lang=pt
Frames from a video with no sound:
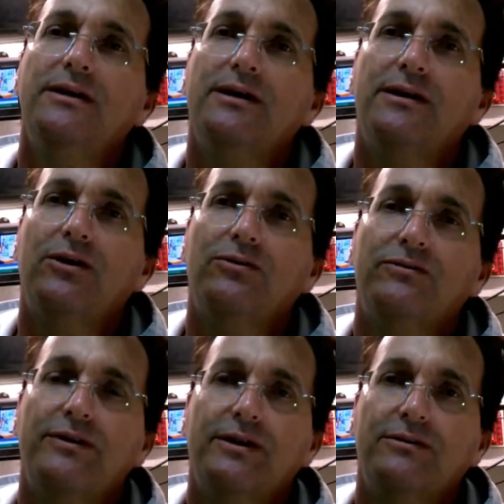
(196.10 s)
né, o
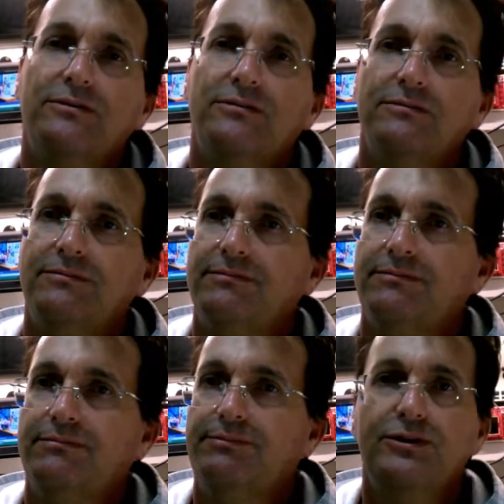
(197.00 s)
governo
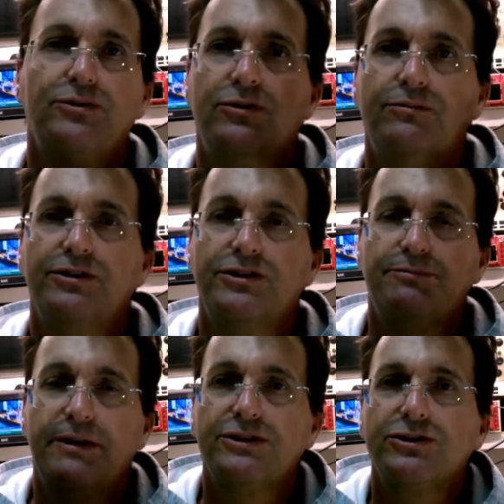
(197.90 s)
pendurou um monte de
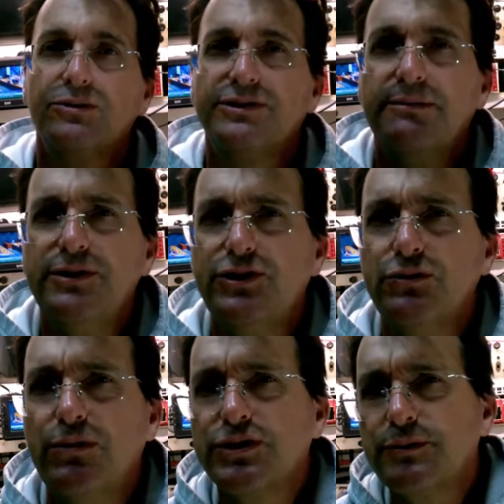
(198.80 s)
pessoas, demitiu um
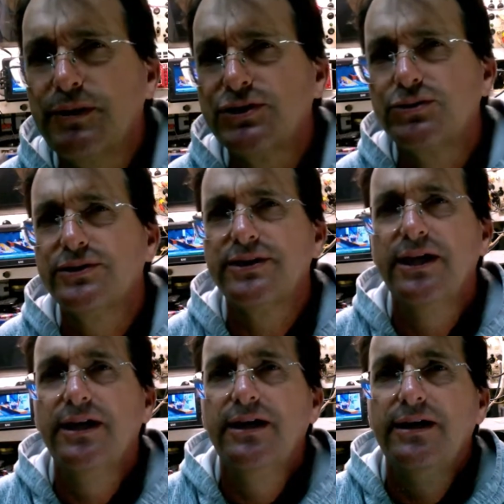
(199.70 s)
monte de pessoas.
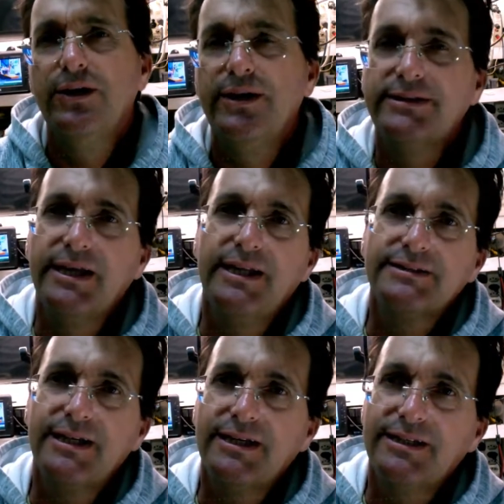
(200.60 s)
E eu entrei
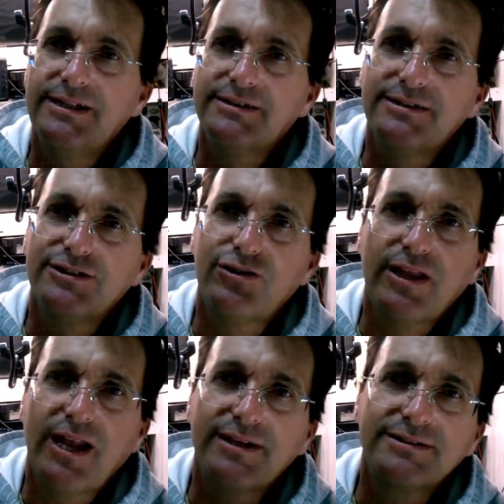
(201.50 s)
nessa lista de
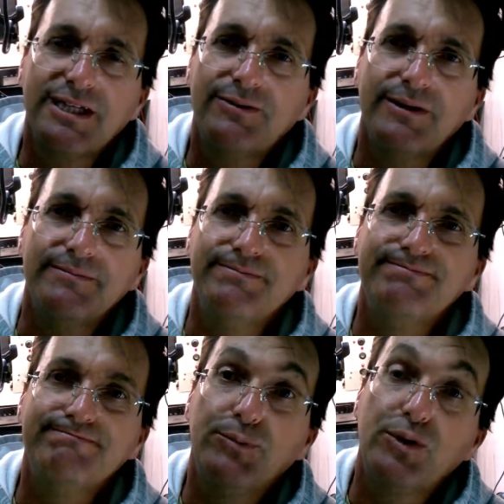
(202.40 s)
exoneração aí.
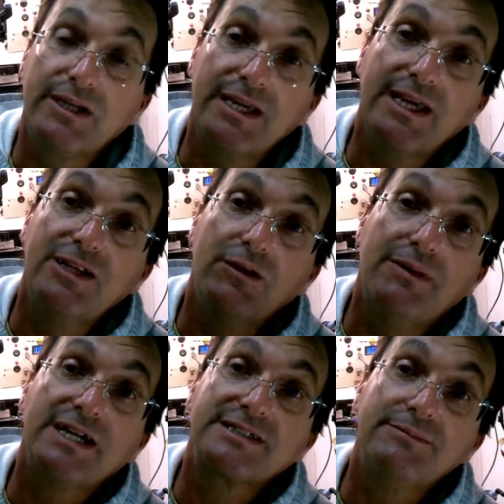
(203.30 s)
Porque queriam
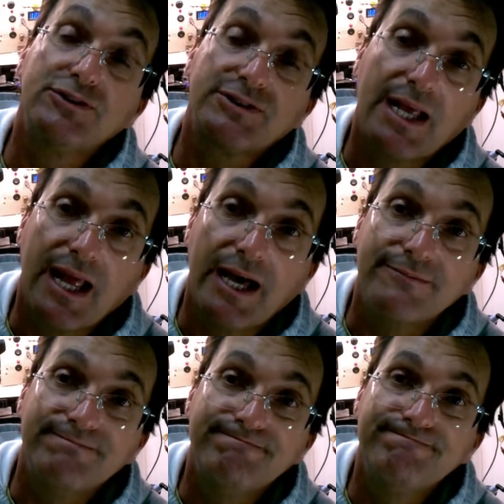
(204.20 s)
baixar meu salário.
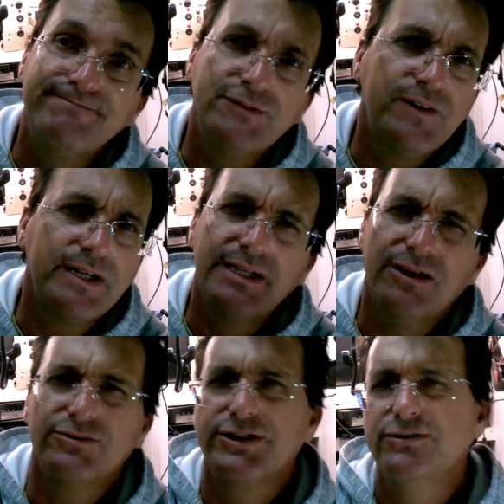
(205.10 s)
Eu falei, não,
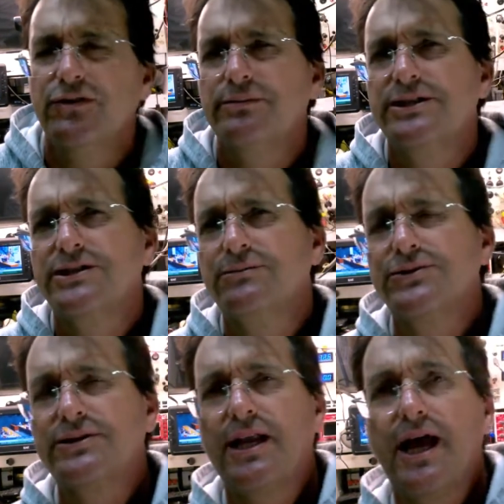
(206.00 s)
vocês não vão mexer no meu
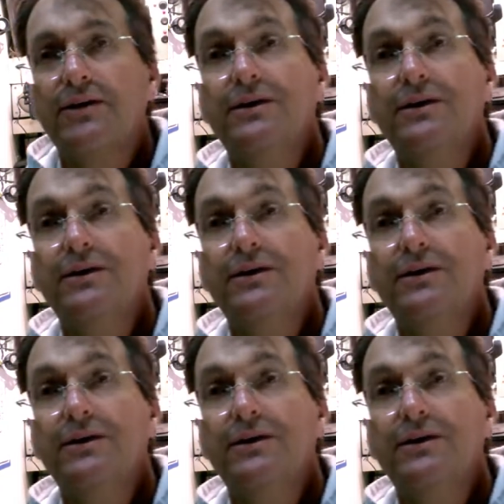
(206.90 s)
salário.